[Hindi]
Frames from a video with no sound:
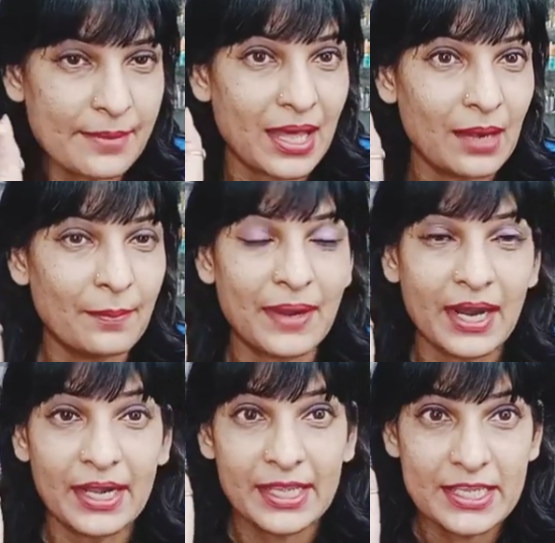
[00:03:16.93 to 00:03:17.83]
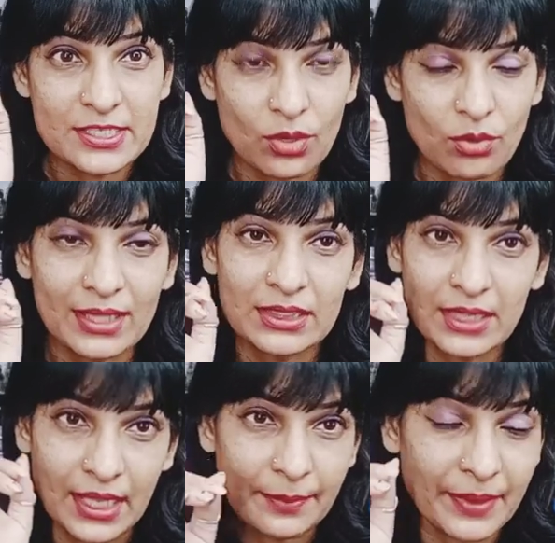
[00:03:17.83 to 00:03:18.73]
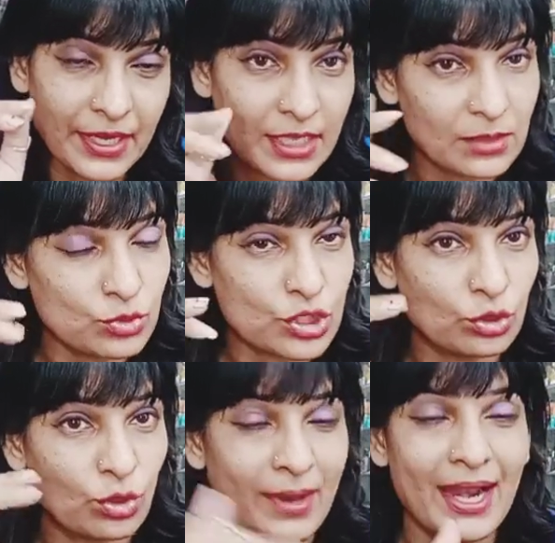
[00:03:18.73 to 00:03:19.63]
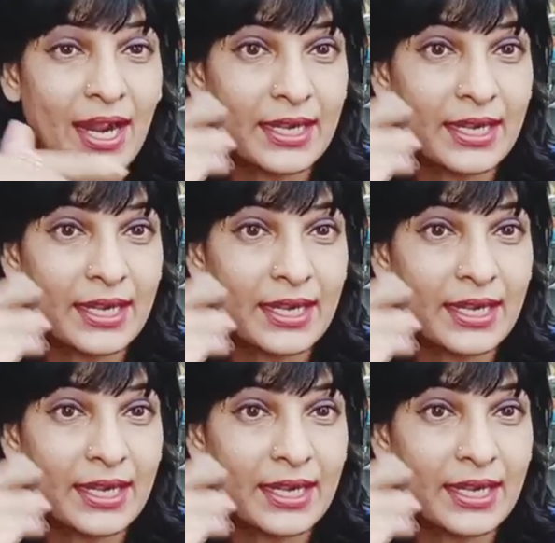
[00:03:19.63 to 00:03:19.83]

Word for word: से बाल पकड़ने की ज़रूरत नहीं पड़ी कि मुझे दोबारा